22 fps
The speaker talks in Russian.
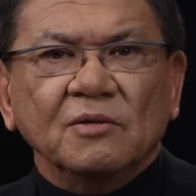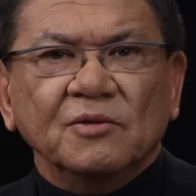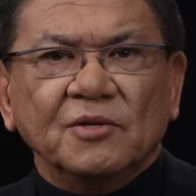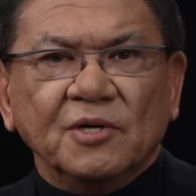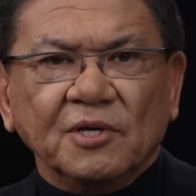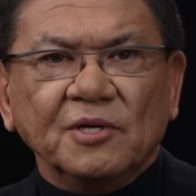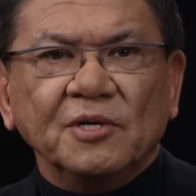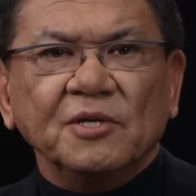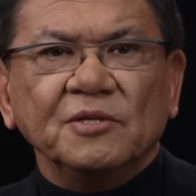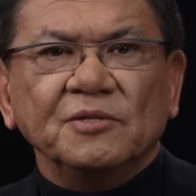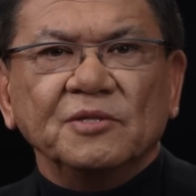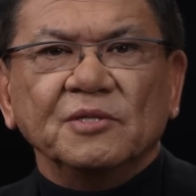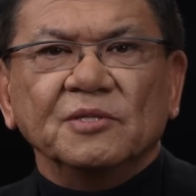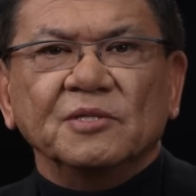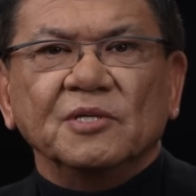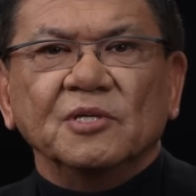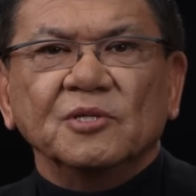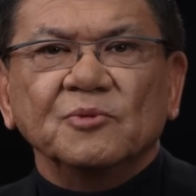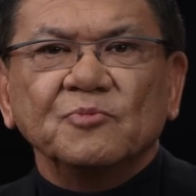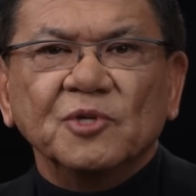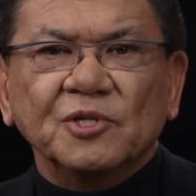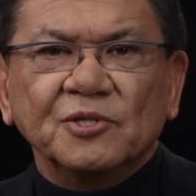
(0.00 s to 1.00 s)
Трагедии
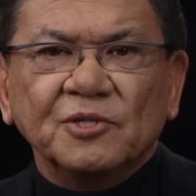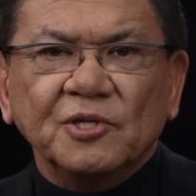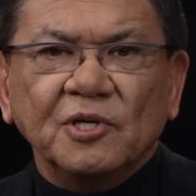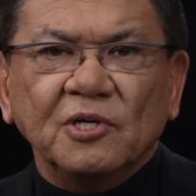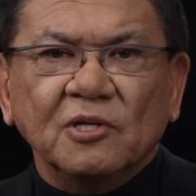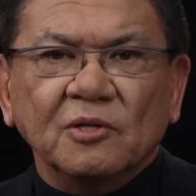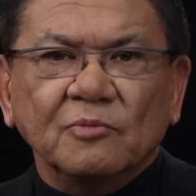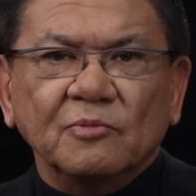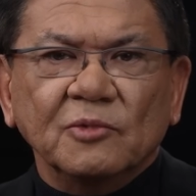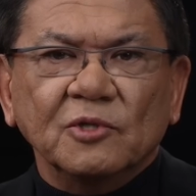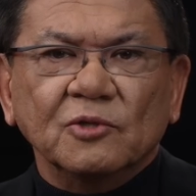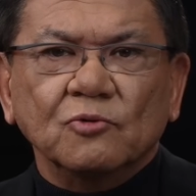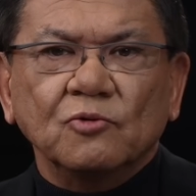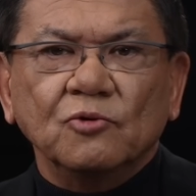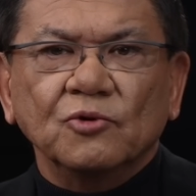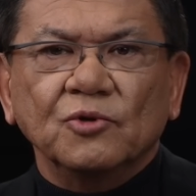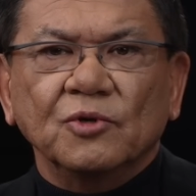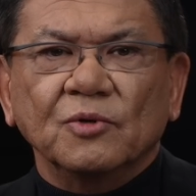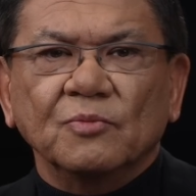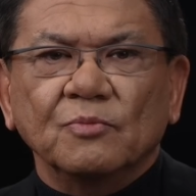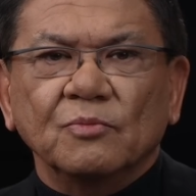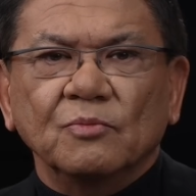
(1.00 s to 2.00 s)
со смертельным
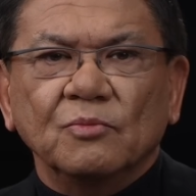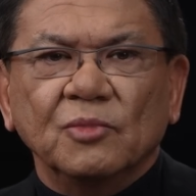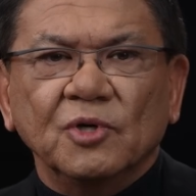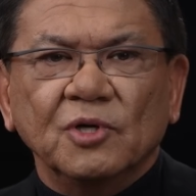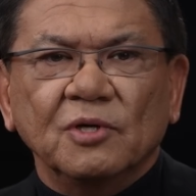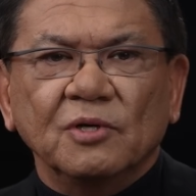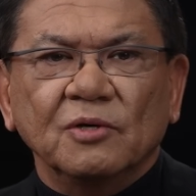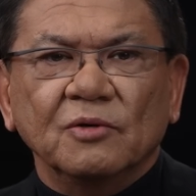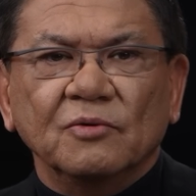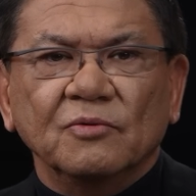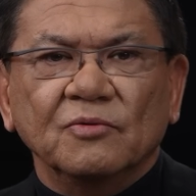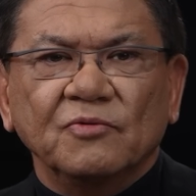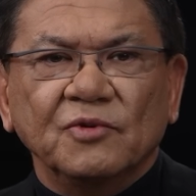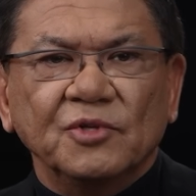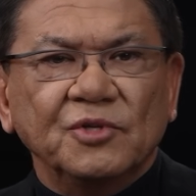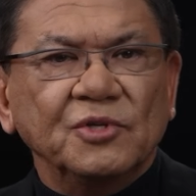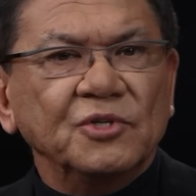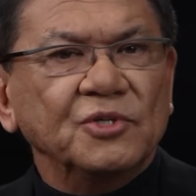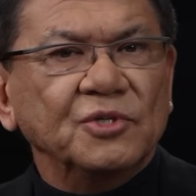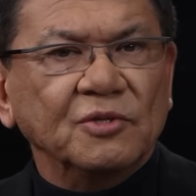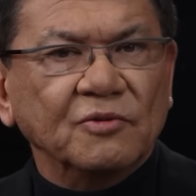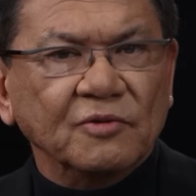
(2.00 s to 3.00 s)
исходом были в
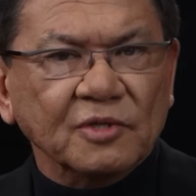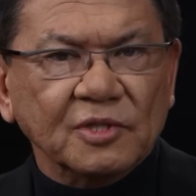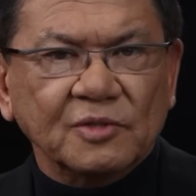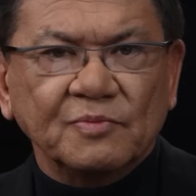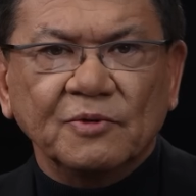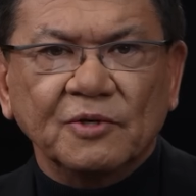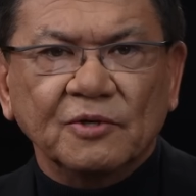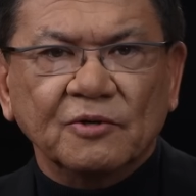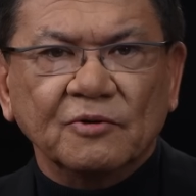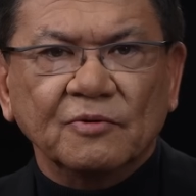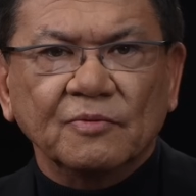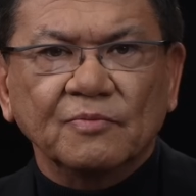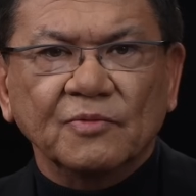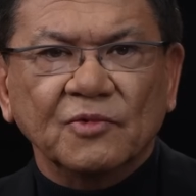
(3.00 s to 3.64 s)
2021,